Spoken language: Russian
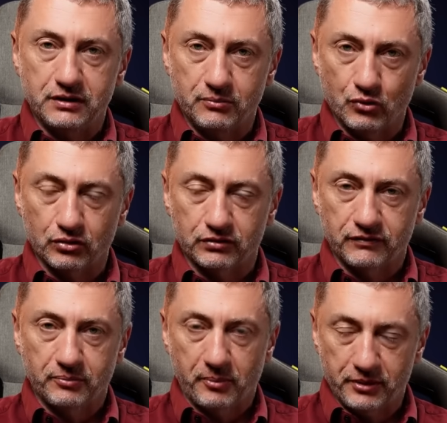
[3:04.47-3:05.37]
и
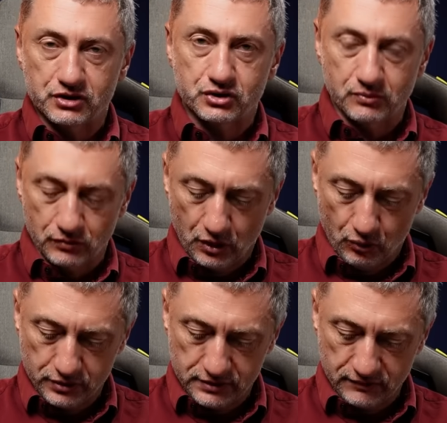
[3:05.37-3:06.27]
мертвые по-прежнему
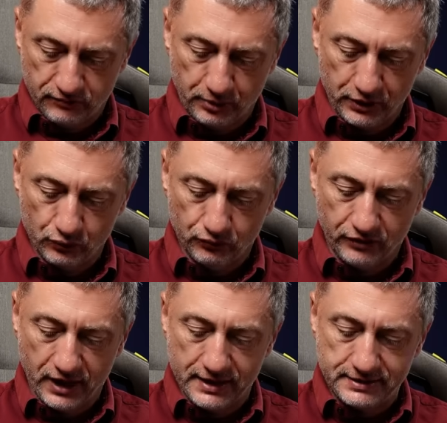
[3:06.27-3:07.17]
находятся в плену
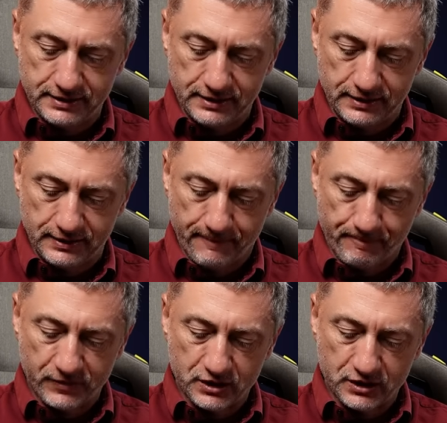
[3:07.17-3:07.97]
в Газе и